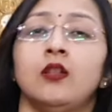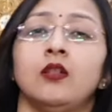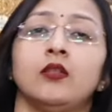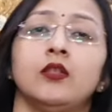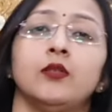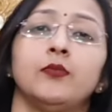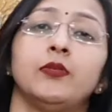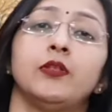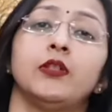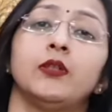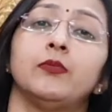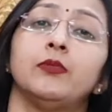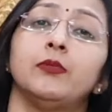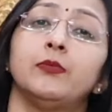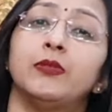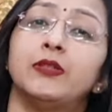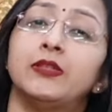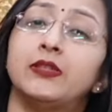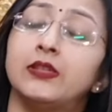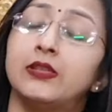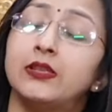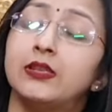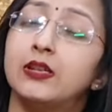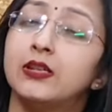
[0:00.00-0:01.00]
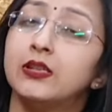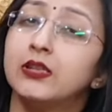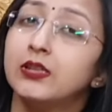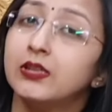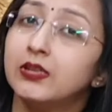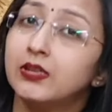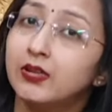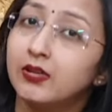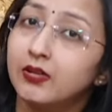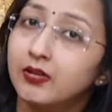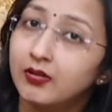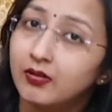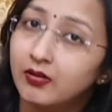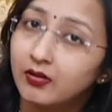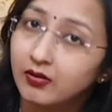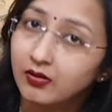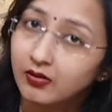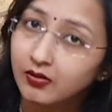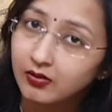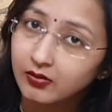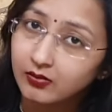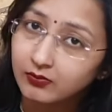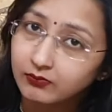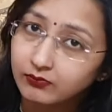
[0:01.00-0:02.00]
कभी कभी बच्चेदानी के
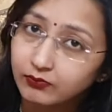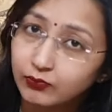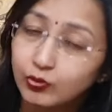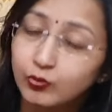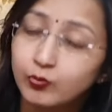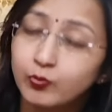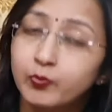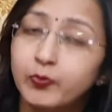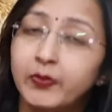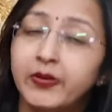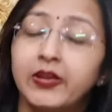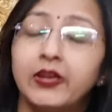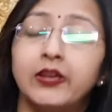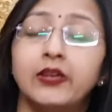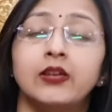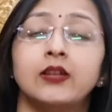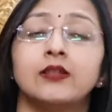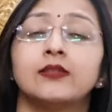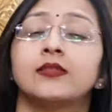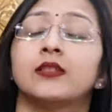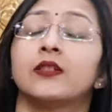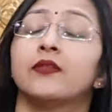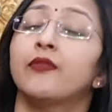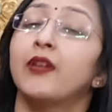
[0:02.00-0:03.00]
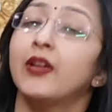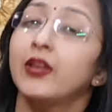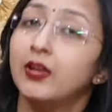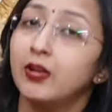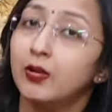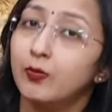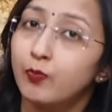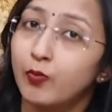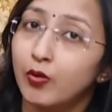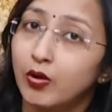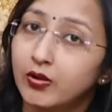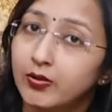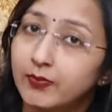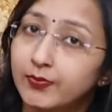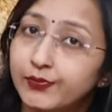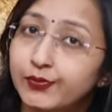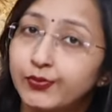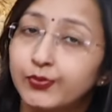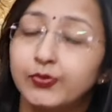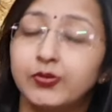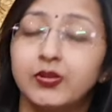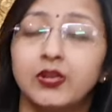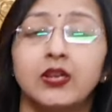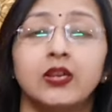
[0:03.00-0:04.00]
मुख पे या सर्वाइकल
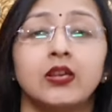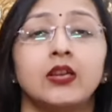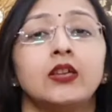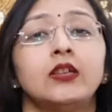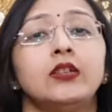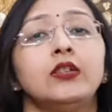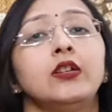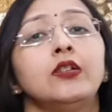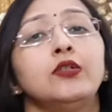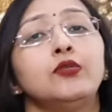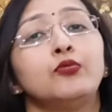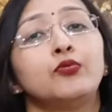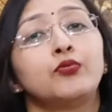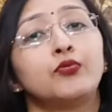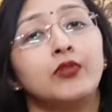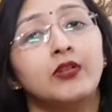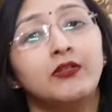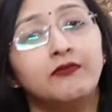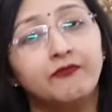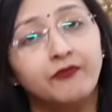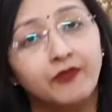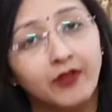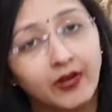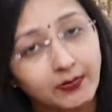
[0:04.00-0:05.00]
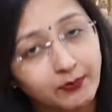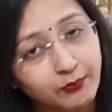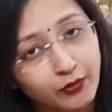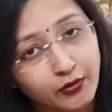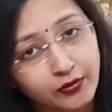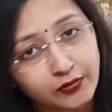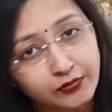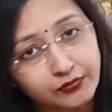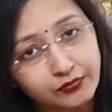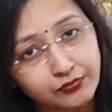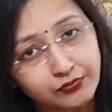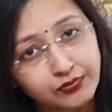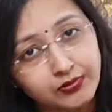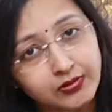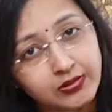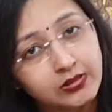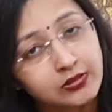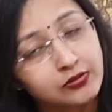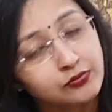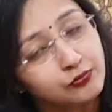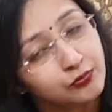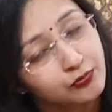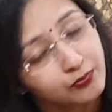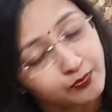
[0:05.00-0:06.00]
पॉलिप्स होते हैं या यूट्राइन फाइब्रॉइड्स होते
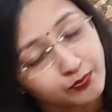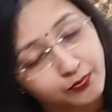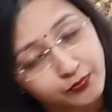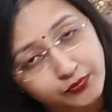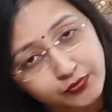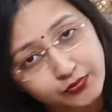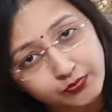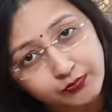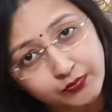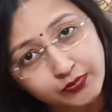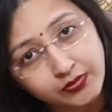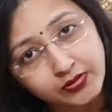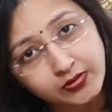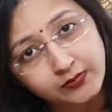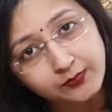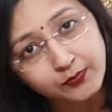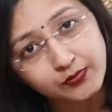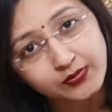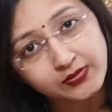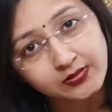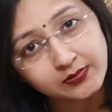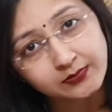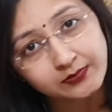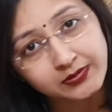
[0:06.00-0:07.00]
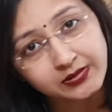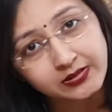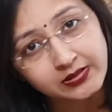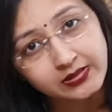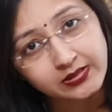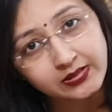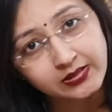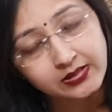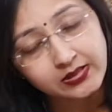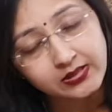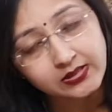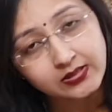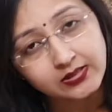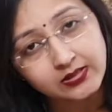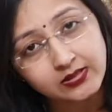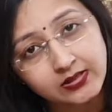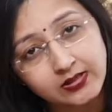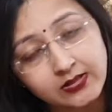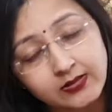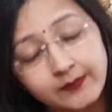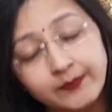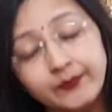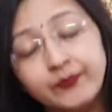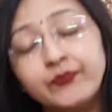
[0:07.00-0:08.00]
हैं जो पोस्ट मेनोपॉजल ब्लीडिंग दे देते
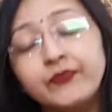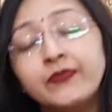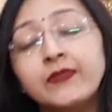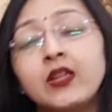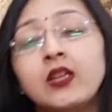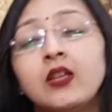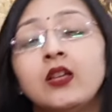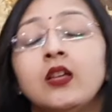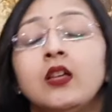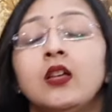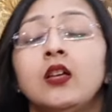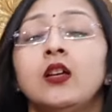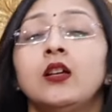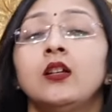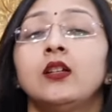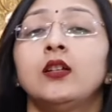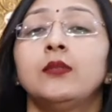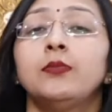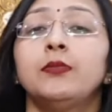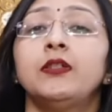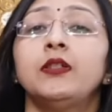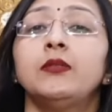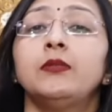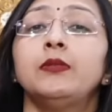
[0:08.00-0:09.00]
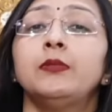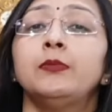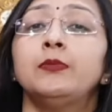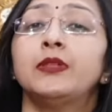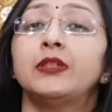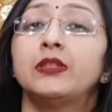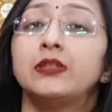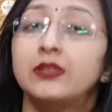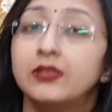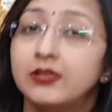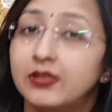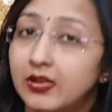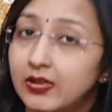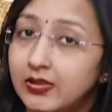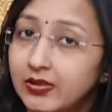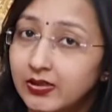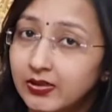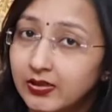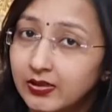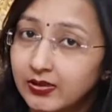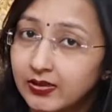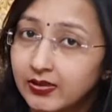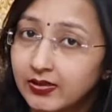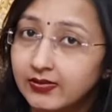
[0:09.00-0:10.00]
हैं कभी कभी बच्चेदानी
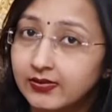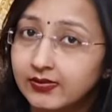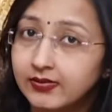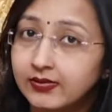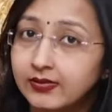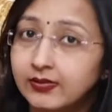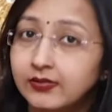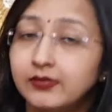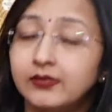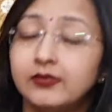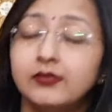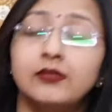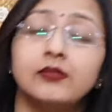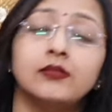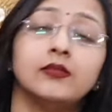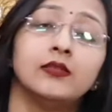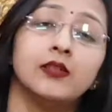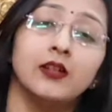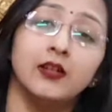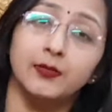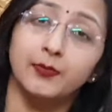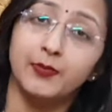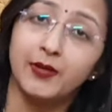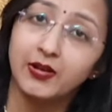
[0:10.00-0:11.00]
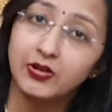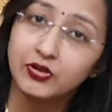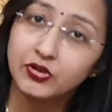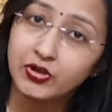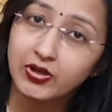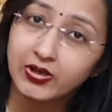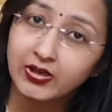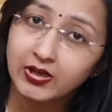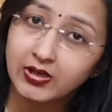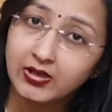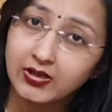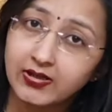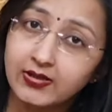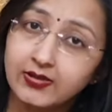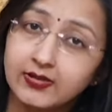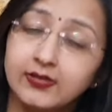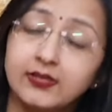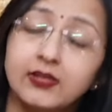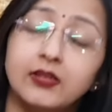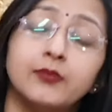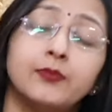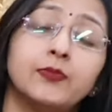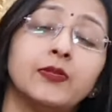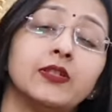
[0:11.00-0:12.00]
का कैंसर गर्भाशय का
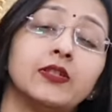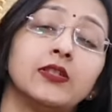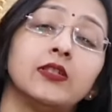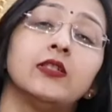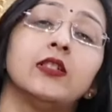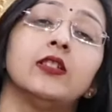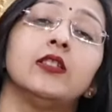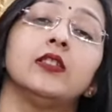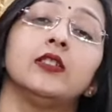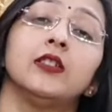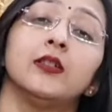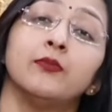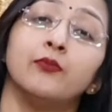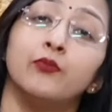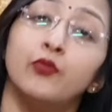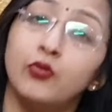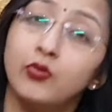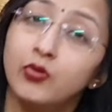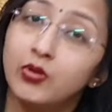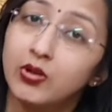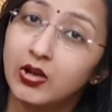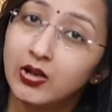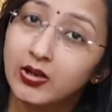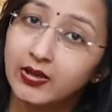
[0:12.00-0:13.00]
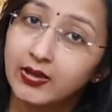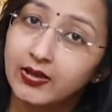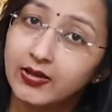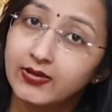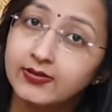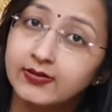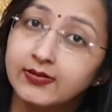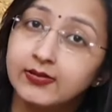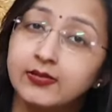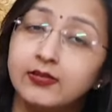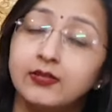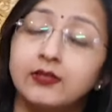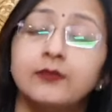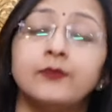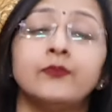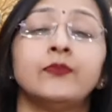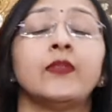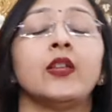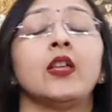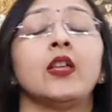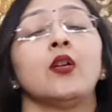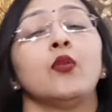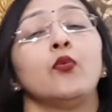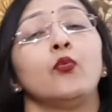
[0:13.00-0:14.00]
कैंसर बच्चेदानी के मुख का कैंसर
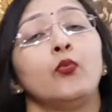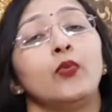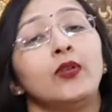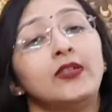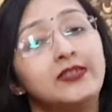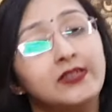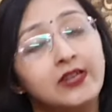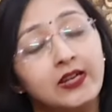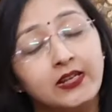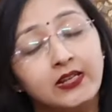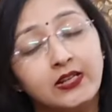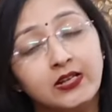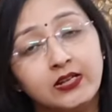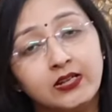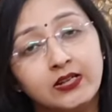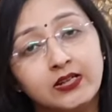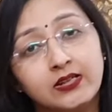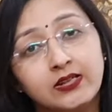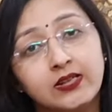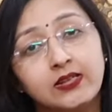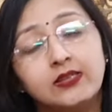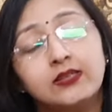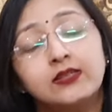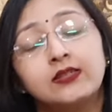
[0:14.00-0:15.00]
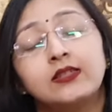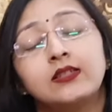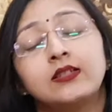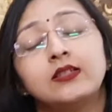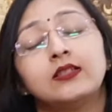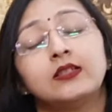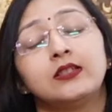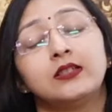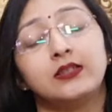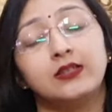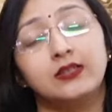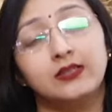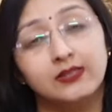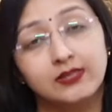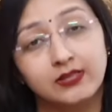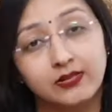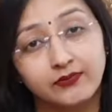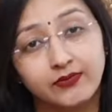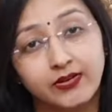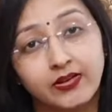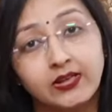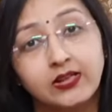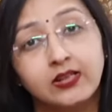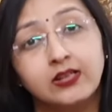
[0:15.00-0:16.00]
वेजाइना का कैंसर यानी कि
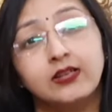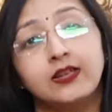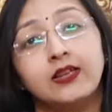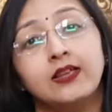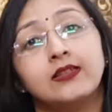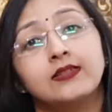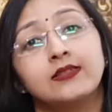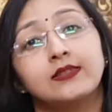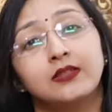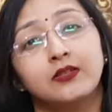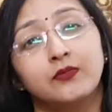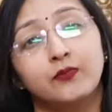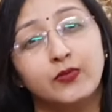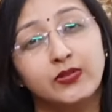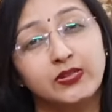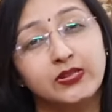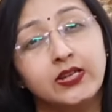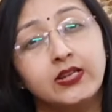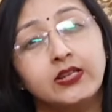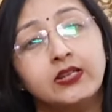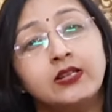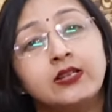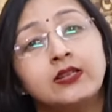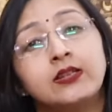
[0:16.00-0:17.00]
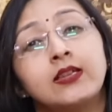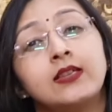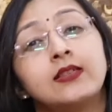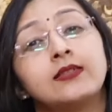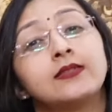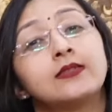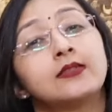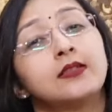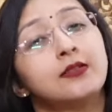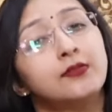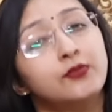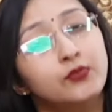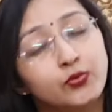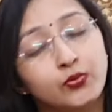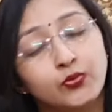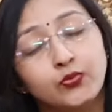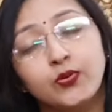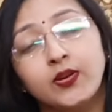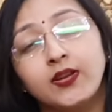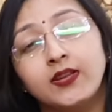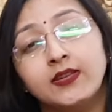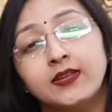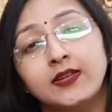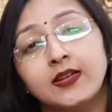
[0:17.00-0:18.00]
सर्वाइकल कैंसर वेजाइनल कैंसर
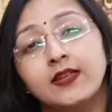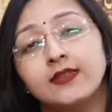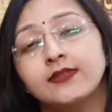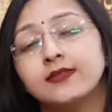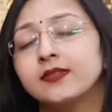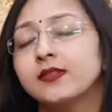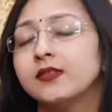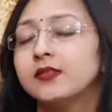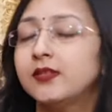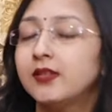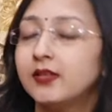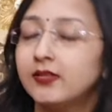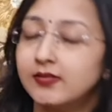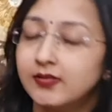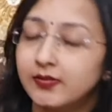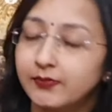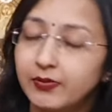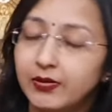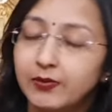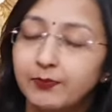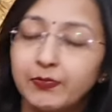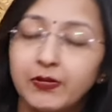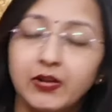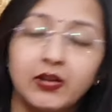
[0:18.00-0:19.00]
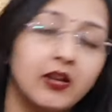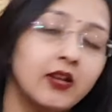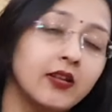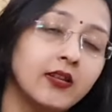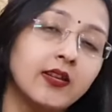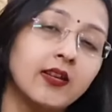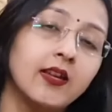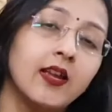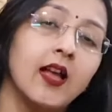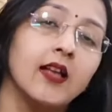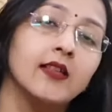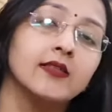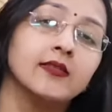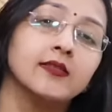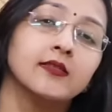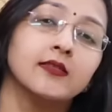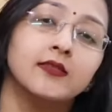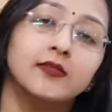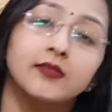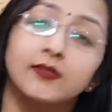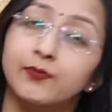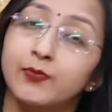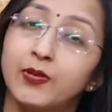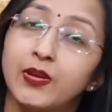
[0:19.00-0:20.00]
यूट्राइन कैंसर ये सभी प्रकार के
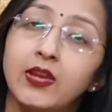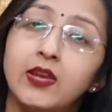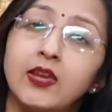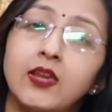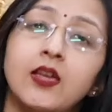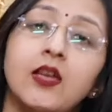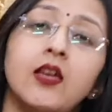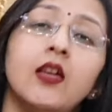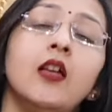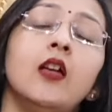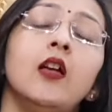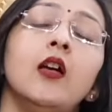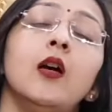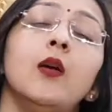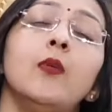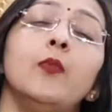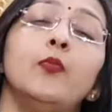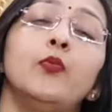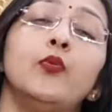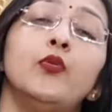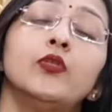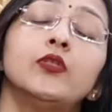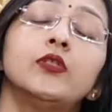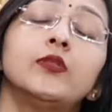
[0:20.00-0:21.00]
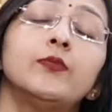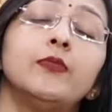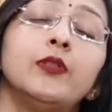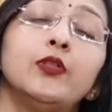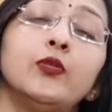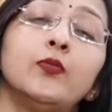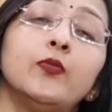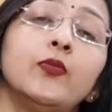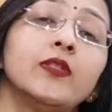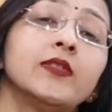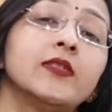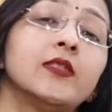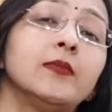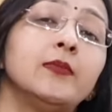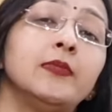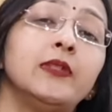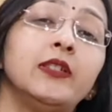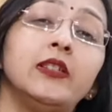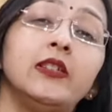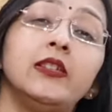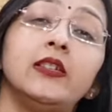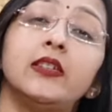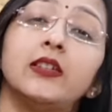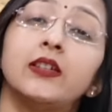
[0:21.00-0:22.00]
कैंसर्स भी पोस्ट मीनोपॉजल
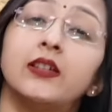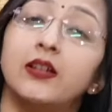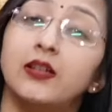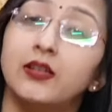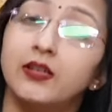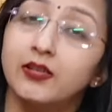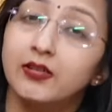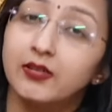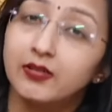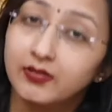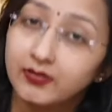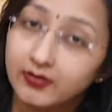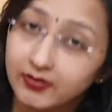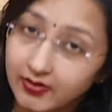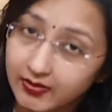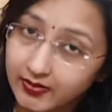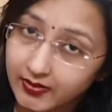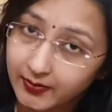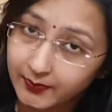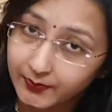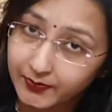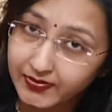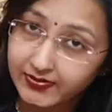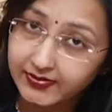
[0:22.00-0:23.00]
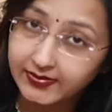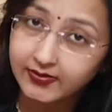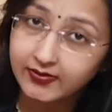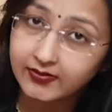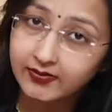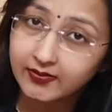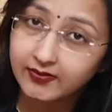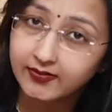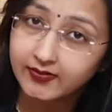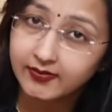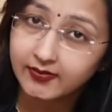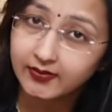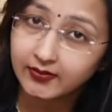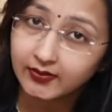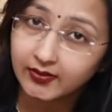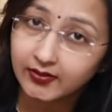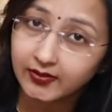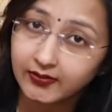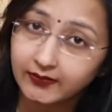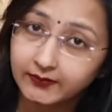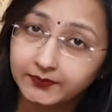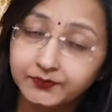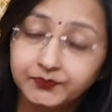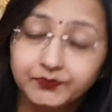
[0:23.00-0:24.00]
ब्लीडिंग के तरह प्रेजेंट कर सकते
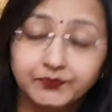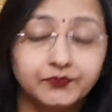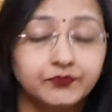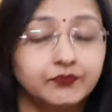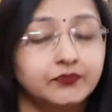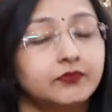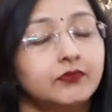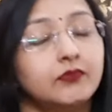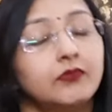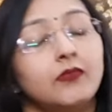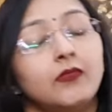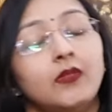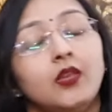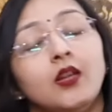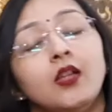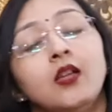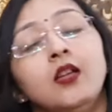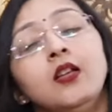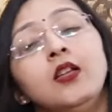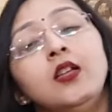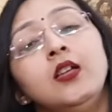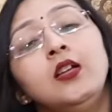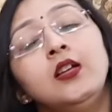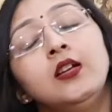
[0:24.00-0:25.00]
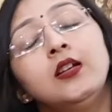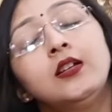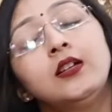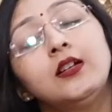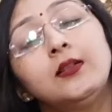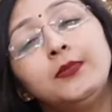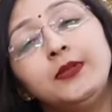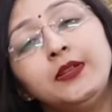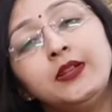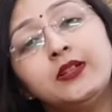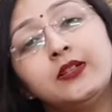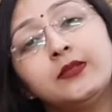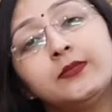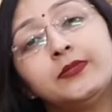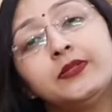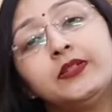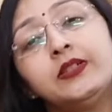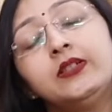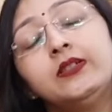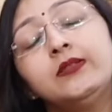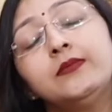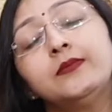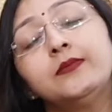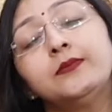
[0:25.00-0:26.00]
हैं कभी
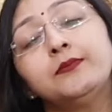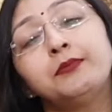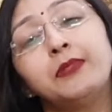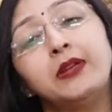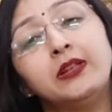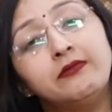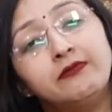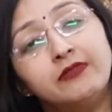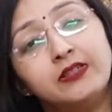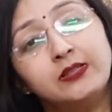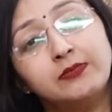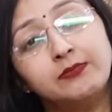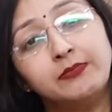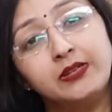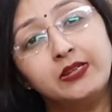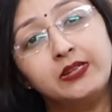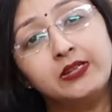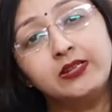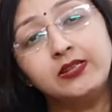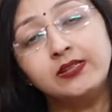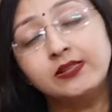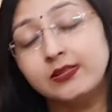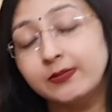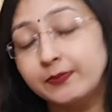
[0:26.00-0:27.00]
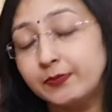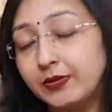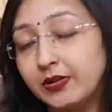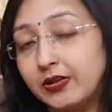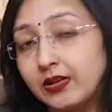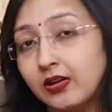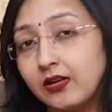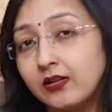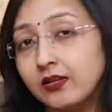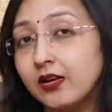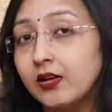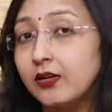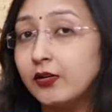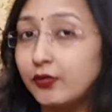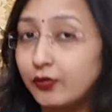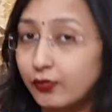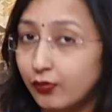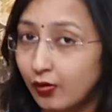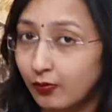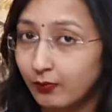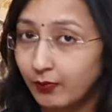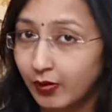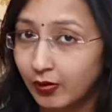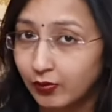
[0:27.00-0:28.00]
कभी पेल्विस में किसी प्रकार का
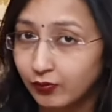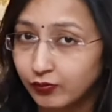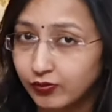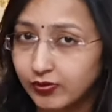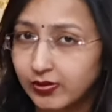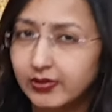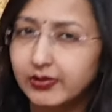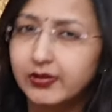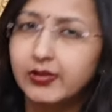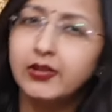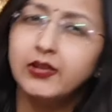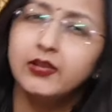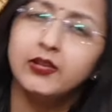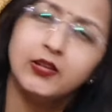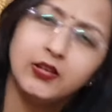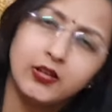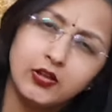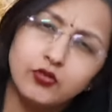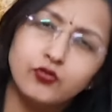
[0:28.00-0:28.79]
ट्रॉमा हो जाता है यानी कि